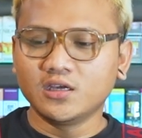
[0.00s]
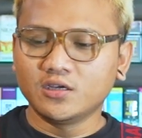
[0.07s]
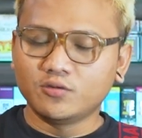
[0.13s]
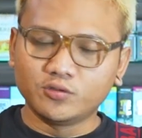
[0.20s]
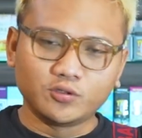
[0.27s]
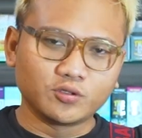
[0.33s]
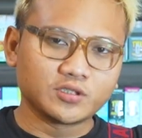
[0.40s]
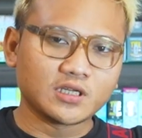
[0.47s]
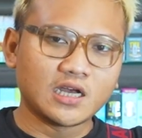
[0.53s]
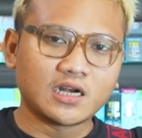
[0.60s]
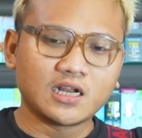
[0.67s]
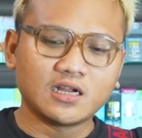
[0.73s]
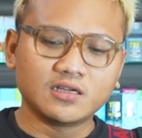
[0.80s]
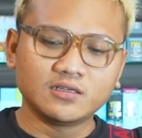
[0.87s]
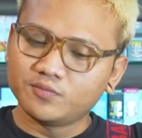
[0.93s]
untuk
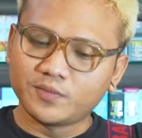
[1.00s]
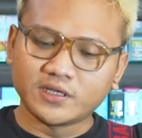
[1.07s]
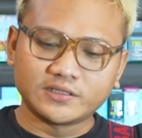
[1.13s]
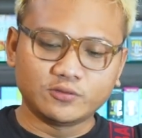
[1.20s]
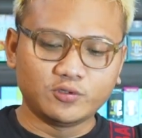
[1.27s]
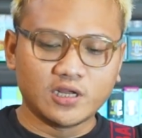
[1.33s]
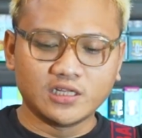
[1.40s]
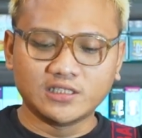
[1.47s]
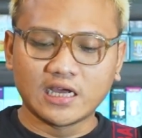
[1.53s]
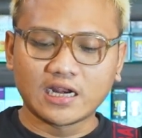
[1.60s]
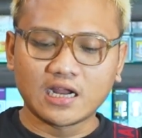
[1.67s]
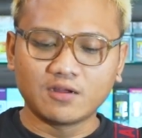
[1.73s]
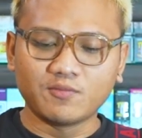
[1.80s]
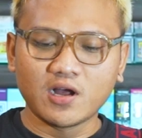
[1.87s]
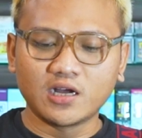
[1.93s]
sekarang mas udah
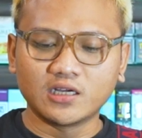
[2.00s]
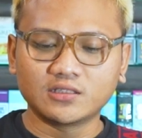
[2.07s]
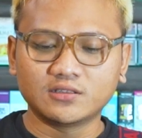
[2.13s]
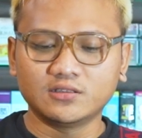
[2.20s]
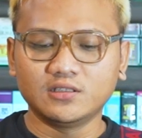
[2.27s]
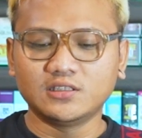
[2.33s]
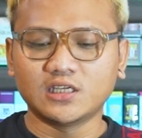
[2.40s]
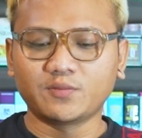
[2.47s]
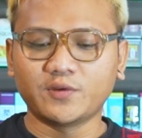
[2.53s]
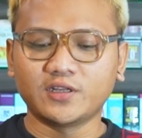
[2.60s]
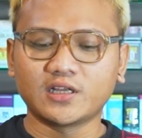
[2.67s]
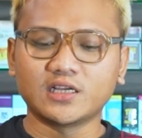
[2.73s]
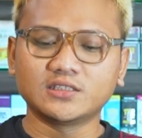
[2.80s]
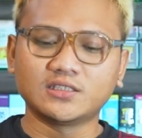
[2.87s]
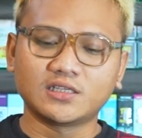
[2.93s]
jarang banget di segmen
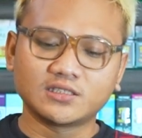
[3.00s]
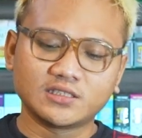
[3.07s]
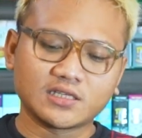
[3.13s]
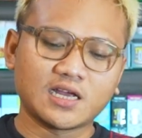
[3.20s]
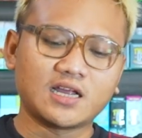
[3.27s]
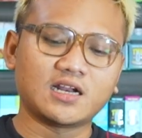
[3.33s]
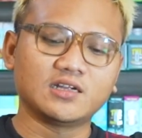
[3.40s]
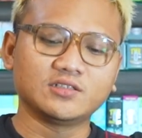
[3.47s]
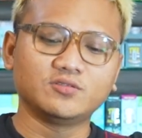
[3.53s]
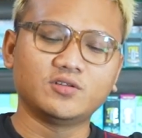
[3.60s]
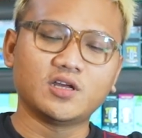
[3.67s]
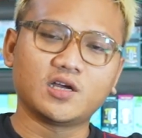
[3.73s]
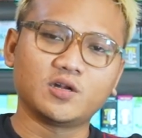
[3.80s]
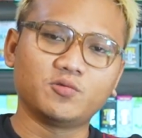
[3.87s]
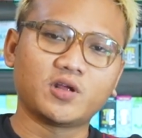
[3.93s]
custard sekarang
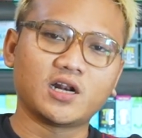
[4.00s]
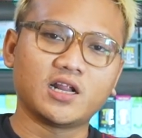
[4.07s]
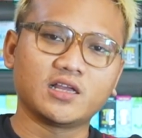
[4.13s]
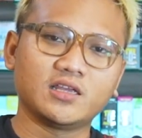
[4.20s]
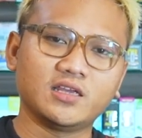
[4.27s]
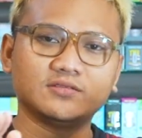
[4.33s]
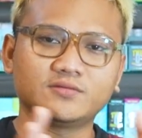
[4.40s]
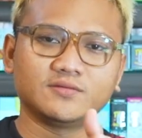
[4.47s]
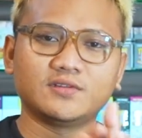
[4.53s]
sudah keluar lagi.